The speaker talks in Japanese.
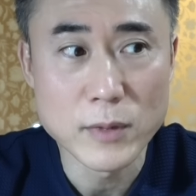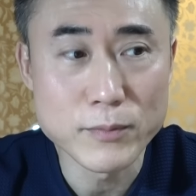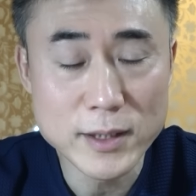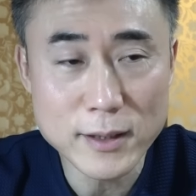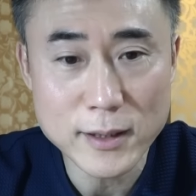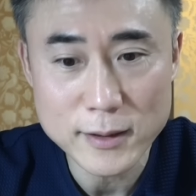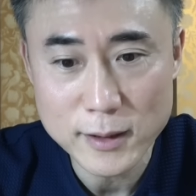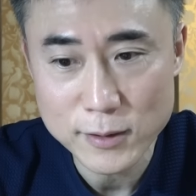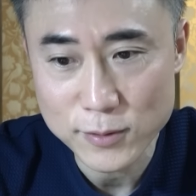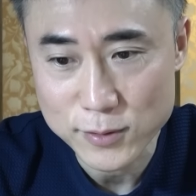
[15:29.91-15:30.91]
みんなやっ
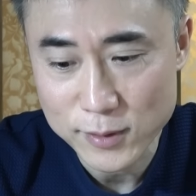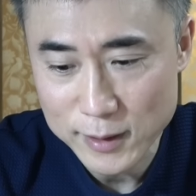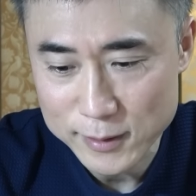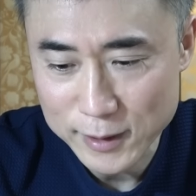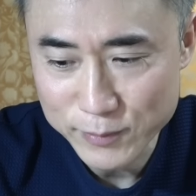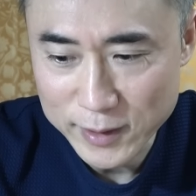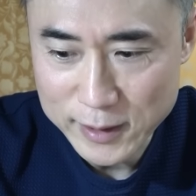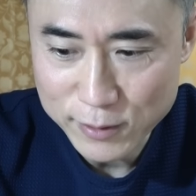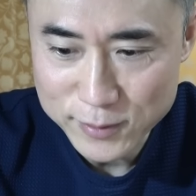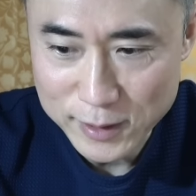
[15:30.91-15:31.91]
てるよそれが当たり前
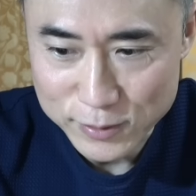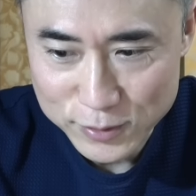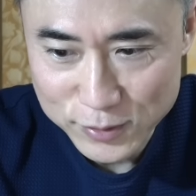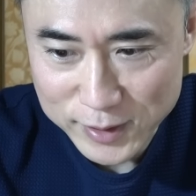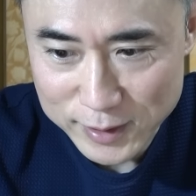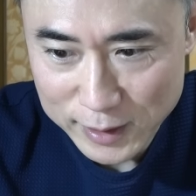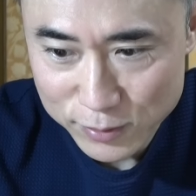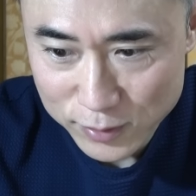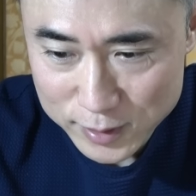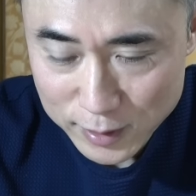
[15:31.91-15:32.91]
だよっていう空気になる
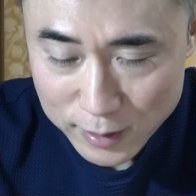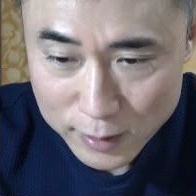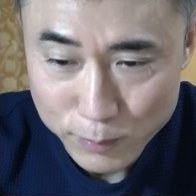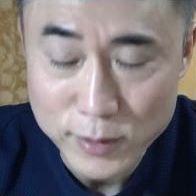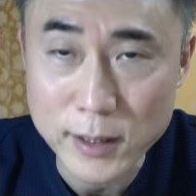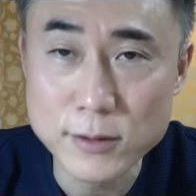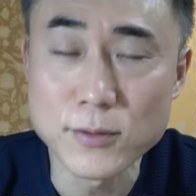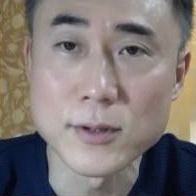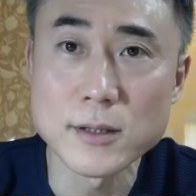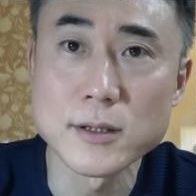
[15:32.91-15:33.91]
とですねやっぱりやる
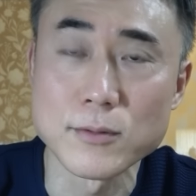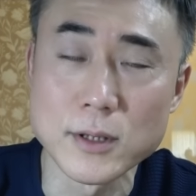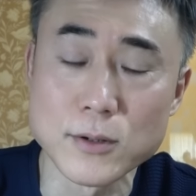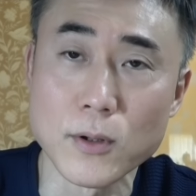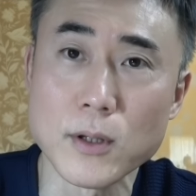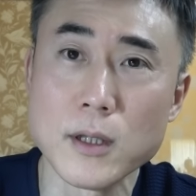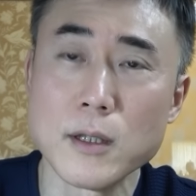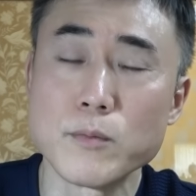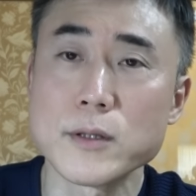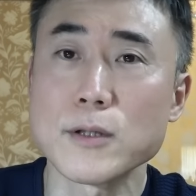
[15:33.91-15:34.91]
ようになっちゃうんですよ。
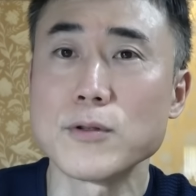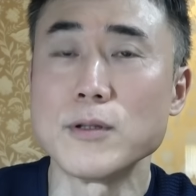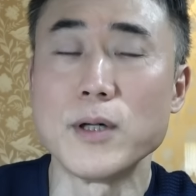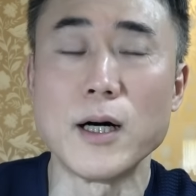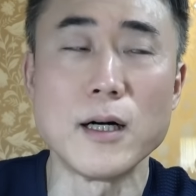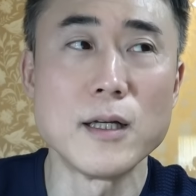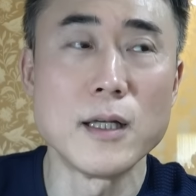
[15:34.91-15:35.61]
まあ、例えば